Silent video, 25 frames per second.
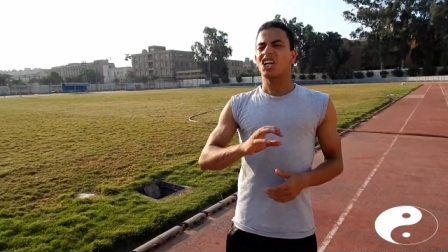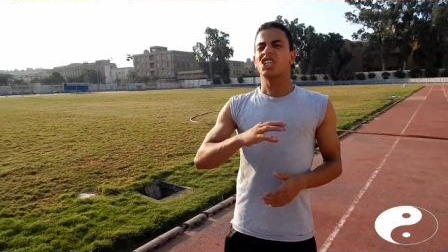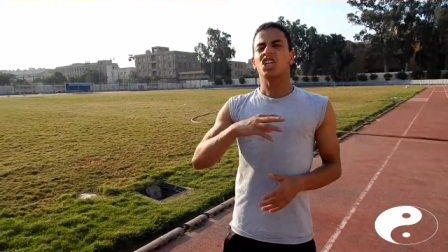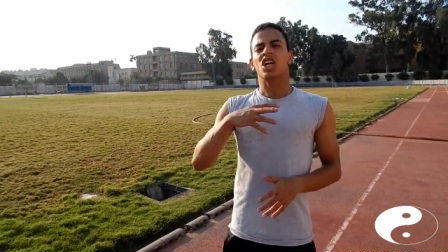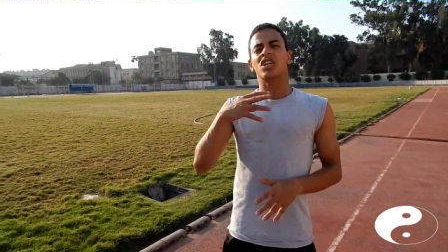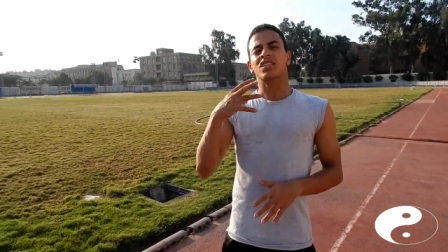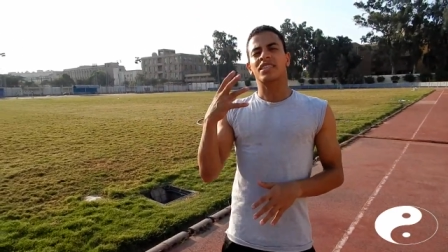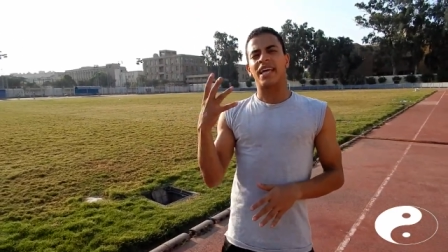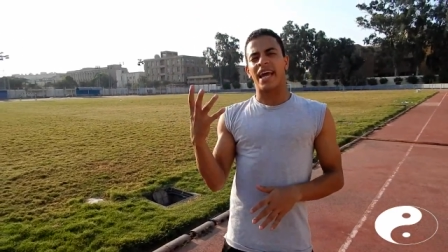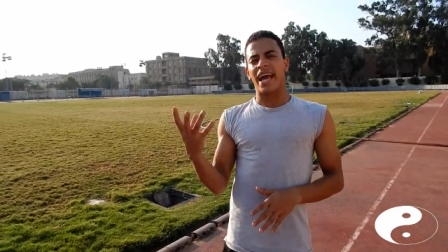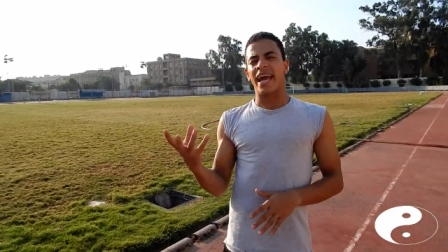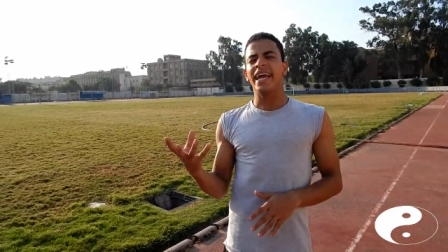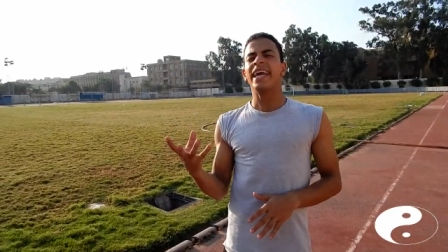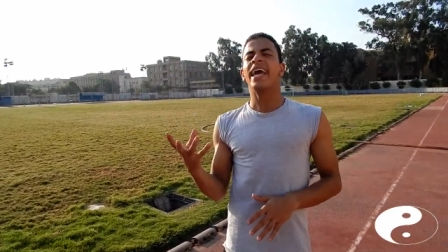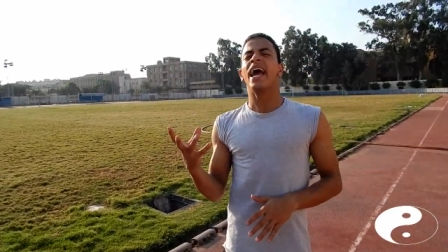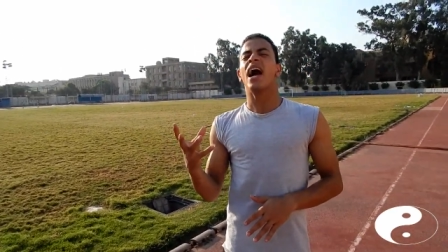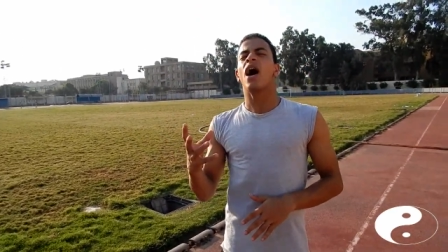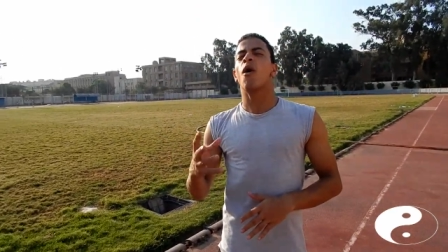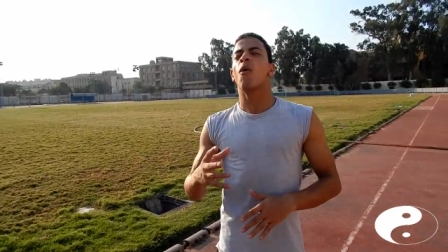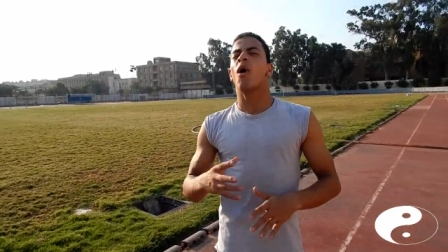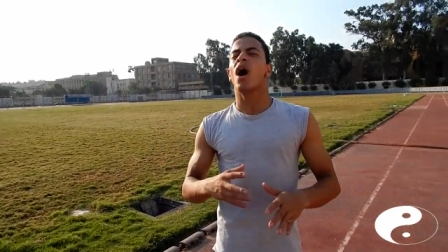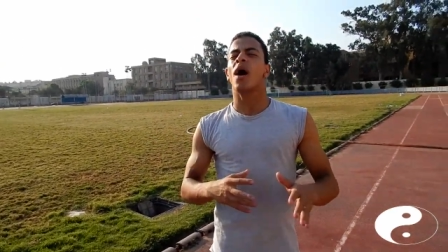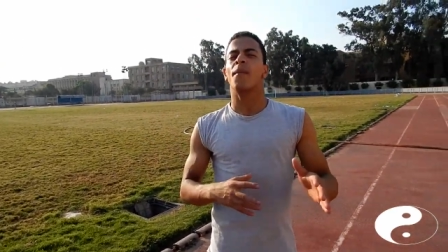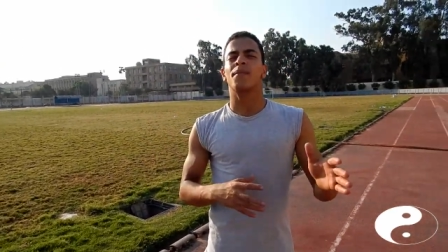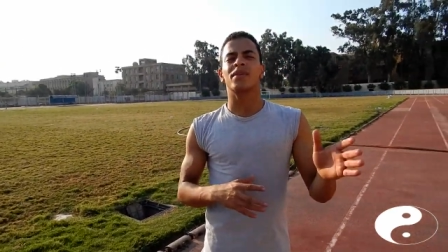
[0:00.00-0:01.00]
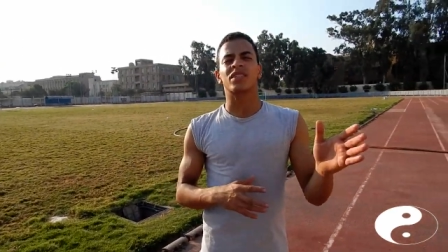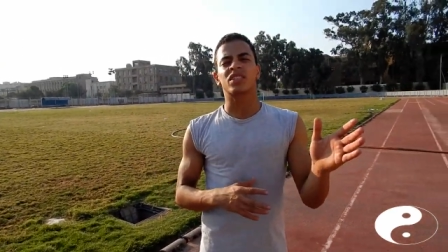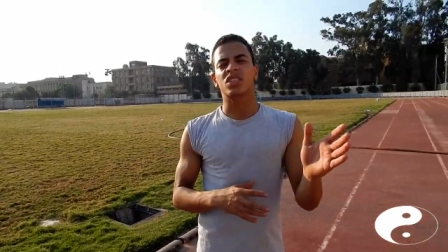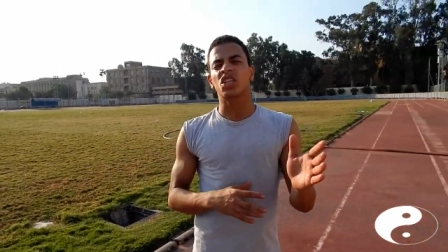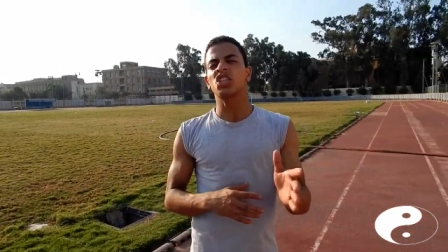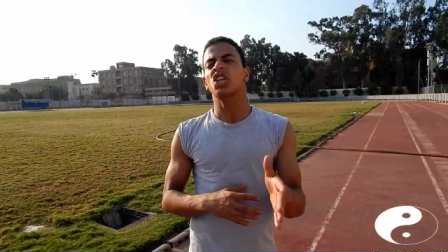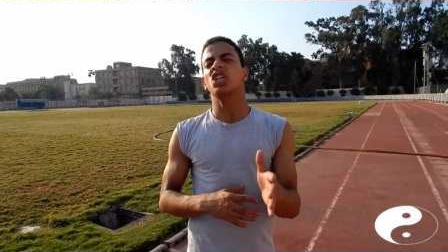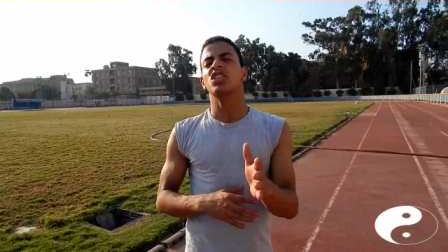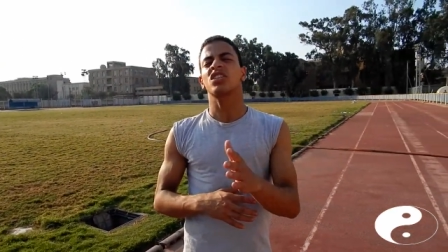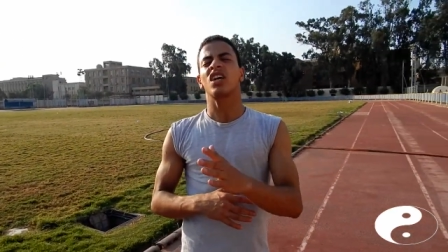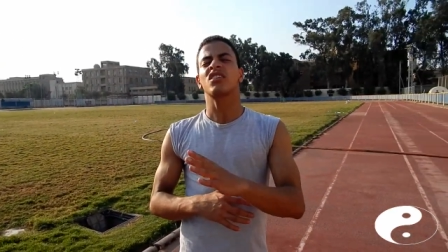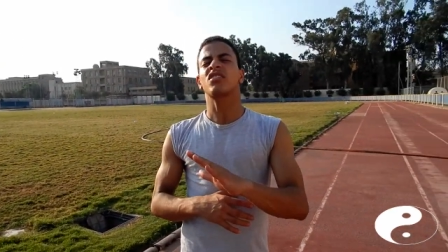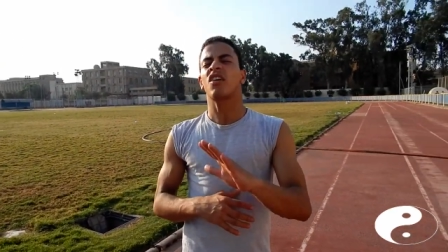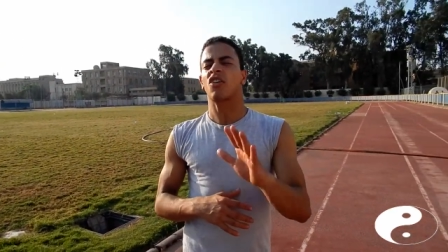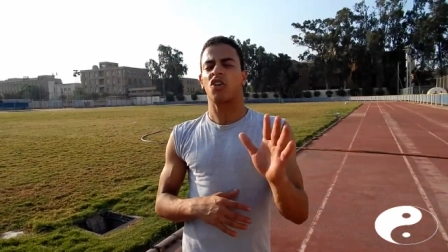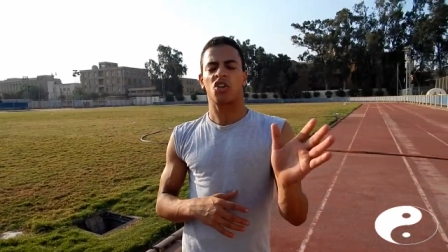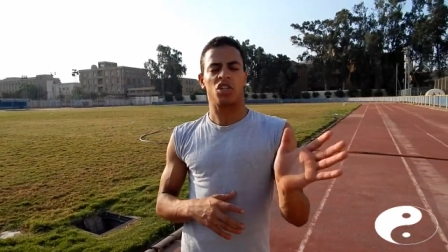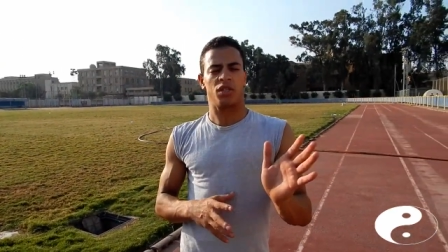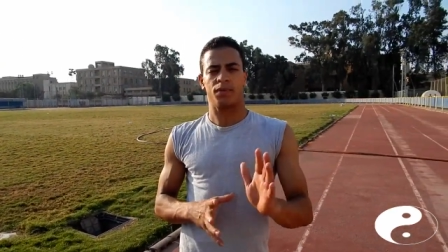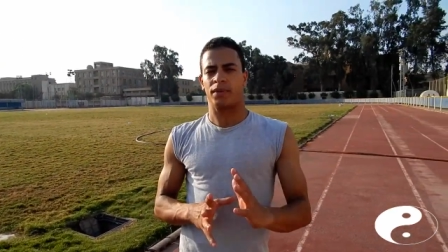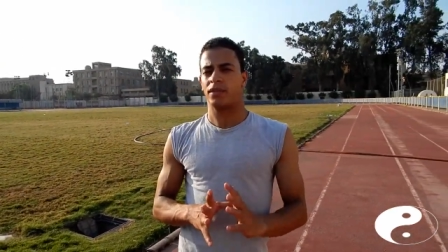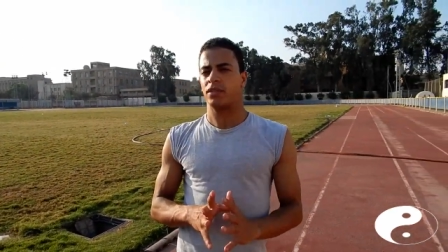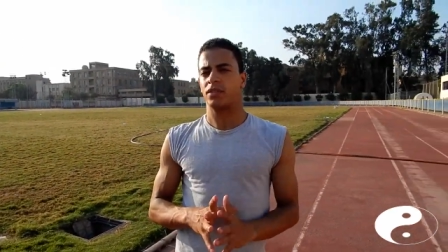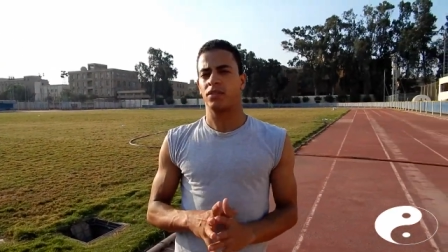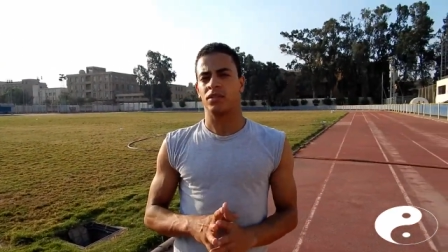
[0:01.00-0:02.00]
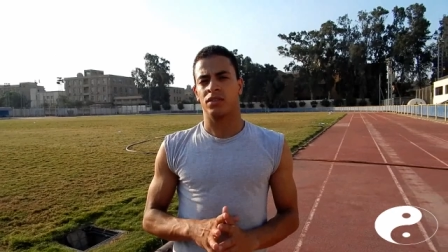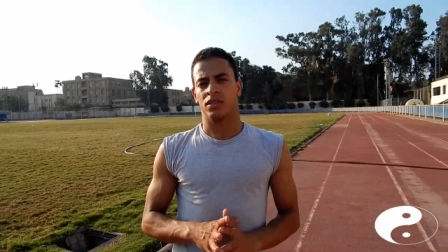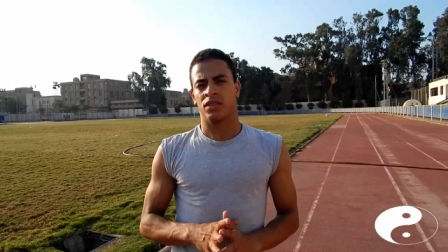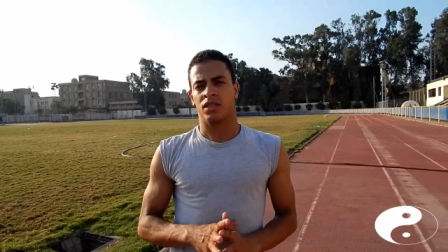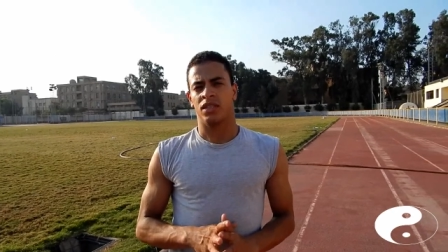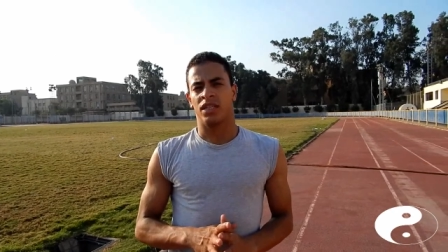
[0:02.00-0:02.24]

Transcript: 10 دقائق او 15 دقيقه تقريبا